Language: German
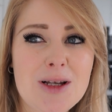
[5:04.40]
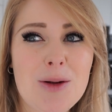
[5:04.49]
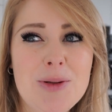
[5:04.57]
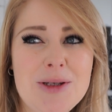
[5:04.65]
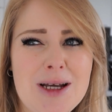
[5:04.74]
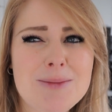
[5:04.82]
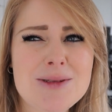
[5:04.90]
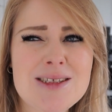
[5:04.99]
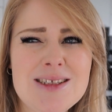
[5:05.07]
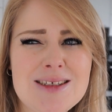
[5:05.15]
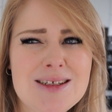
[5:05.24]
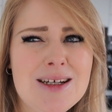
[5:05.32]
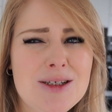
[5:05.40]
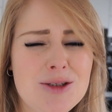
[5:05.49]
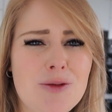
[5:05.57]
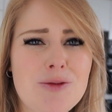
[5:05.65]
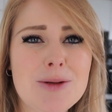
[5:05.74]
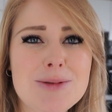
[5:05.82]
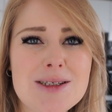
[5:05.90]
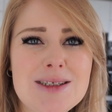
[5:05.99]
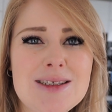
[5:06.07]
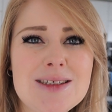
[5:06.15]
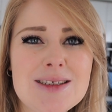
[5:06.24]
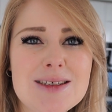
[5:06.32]
glaube, ich hab's, ich hoffe, ich habe es
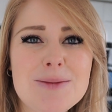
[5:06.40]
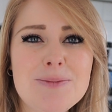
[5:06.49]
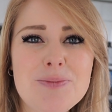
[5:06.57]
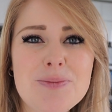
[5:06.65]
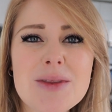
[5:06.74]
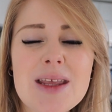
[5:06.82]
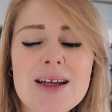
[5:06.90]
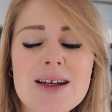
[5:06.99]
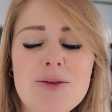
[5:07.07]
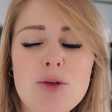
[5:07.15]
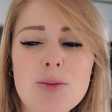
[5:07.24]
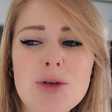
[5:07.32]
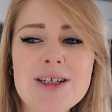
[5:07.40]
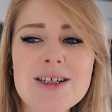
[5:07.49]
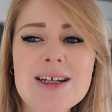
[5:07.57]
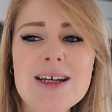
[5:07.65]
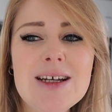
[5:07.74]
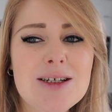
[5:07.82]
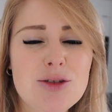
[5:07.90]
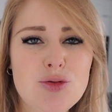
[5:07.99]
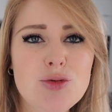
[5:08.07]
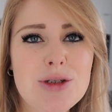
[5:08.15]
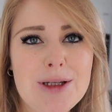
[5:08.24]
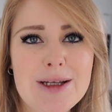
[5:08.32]
richtig ähm, formuliert.
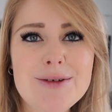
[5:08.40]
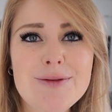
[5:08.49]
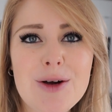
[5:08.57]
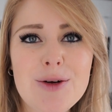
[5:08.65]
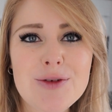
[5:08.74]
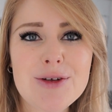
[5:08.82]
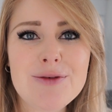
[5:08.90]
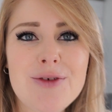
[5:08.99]
So in etwa auf jeden